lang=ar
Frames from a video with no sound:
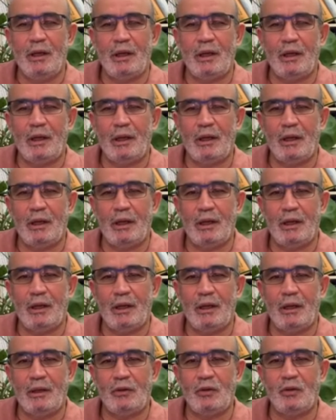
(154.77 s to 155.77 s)

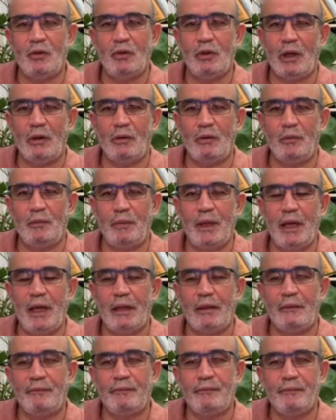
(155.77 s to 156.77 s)
آه، سوريا
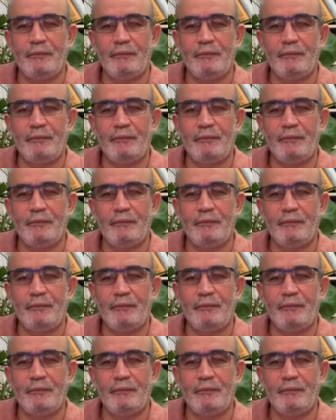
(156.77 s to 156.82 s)
ولبنان